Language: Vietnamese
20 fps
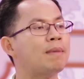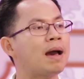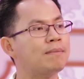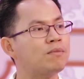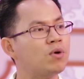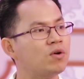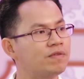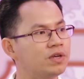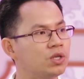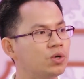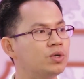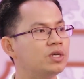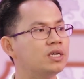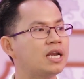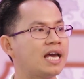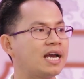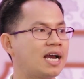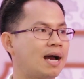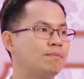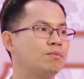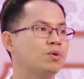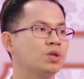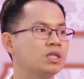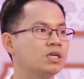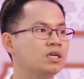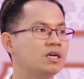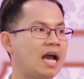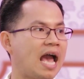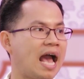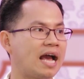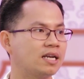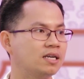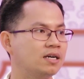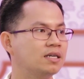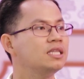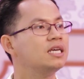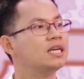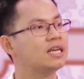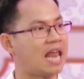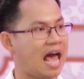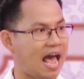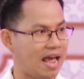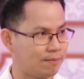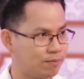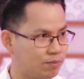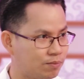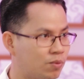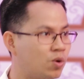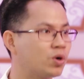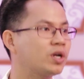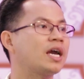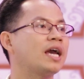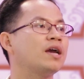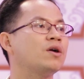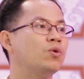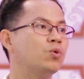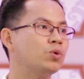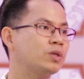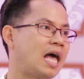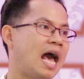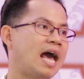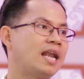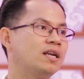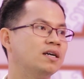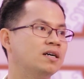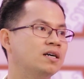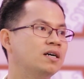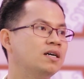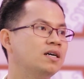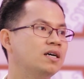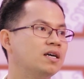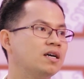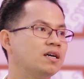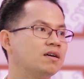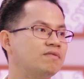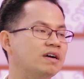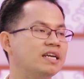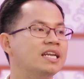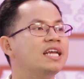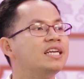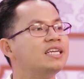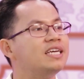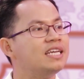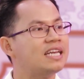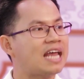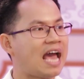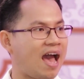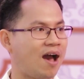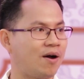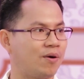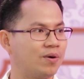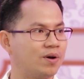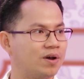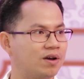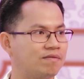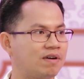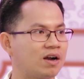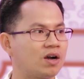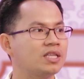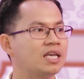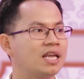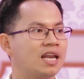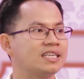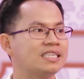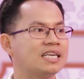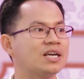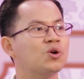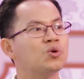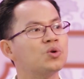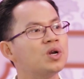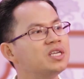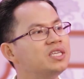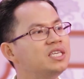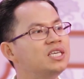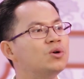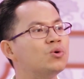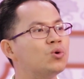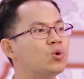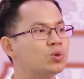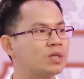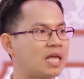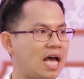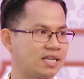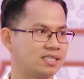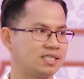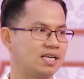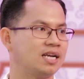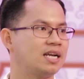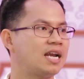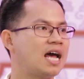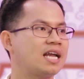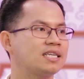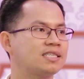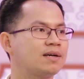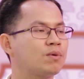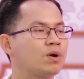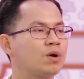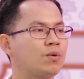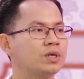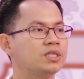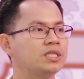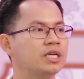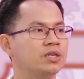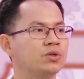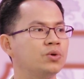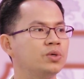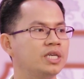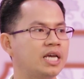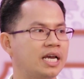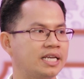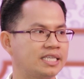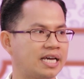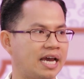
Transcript: Mai mốt ví dụ như lại gặp một từ khác nữa thì lại một cái cú tát nữa. Vậy đến khi nào? Và có thể là sẽ có rất nhiều cú tát xảy ra trong cái quá trình nuôi dạy